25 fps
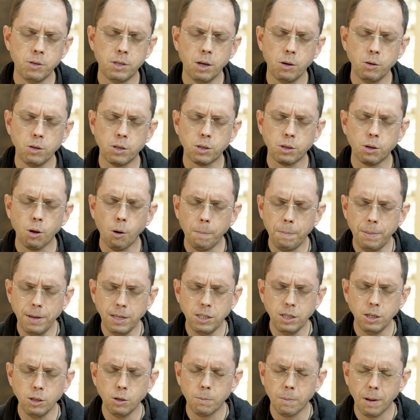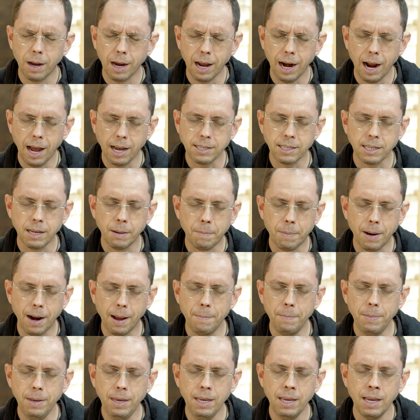Eu estou pedindo uma graça para
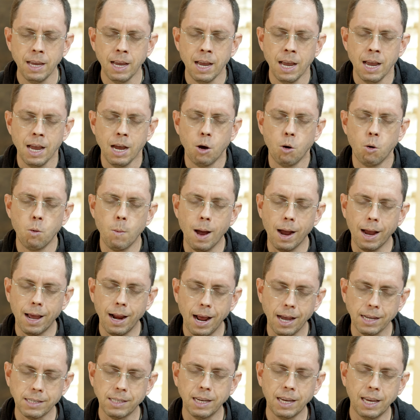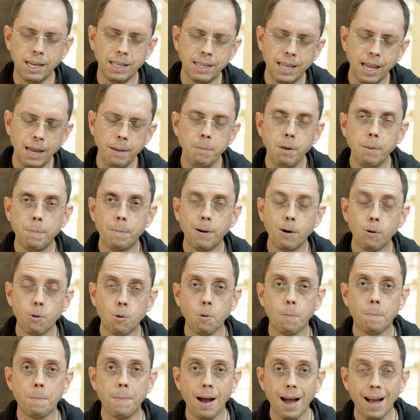mim, uma graça que tem me
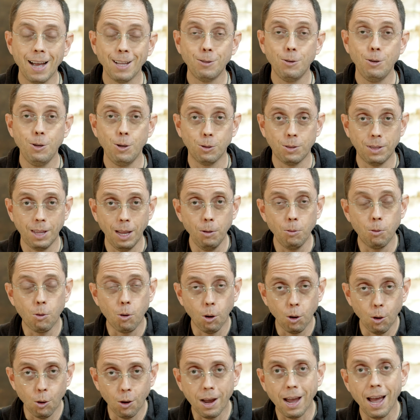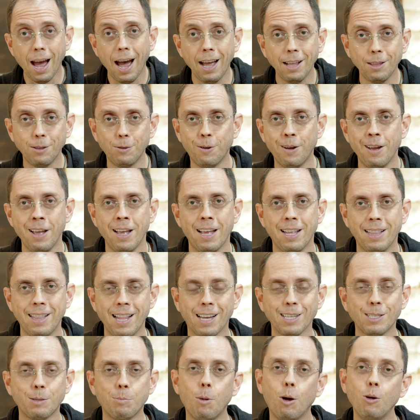preocupado e eu tenho colocado
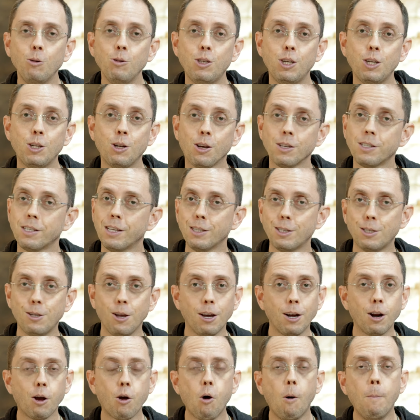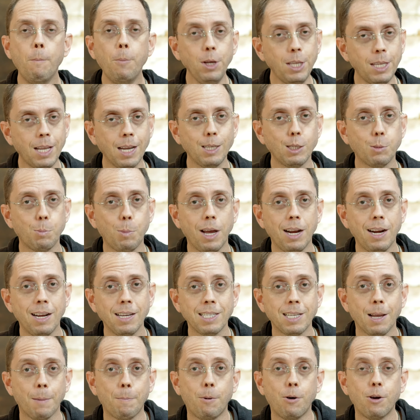nas mãos de Nossa Senhora com muita
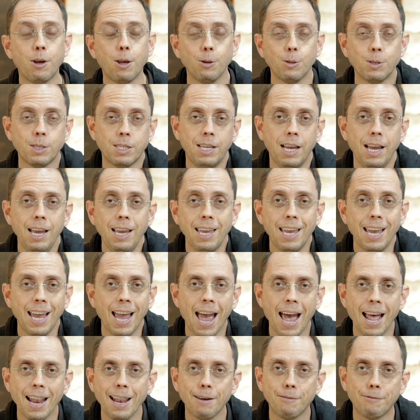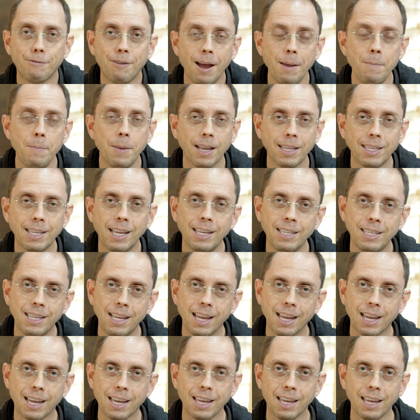esperança, porque eu sei que ela vai me
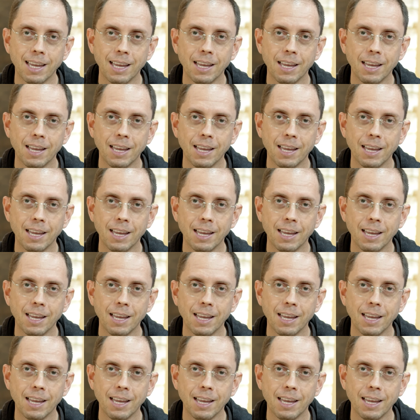atender.